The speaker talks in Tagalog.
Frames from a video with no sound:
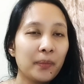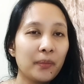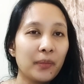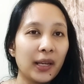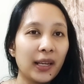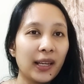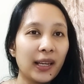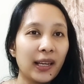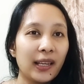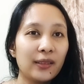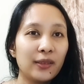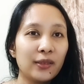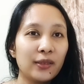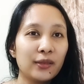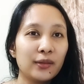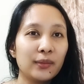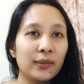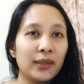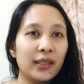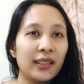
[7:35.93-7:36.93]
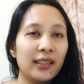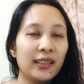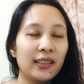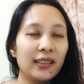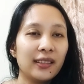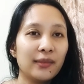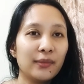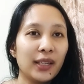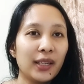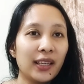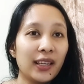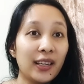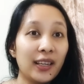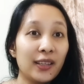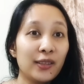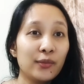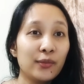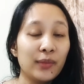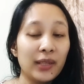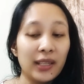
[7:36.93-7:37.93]
magkano yung binili,
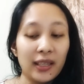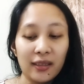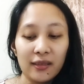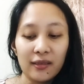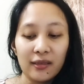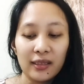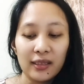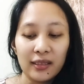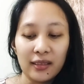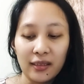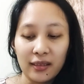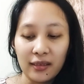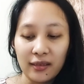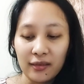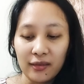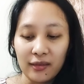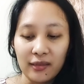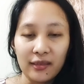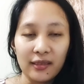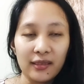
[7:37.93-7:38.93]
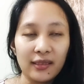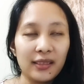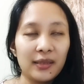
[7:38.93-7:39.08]
magkano bili ko, ganyan, or,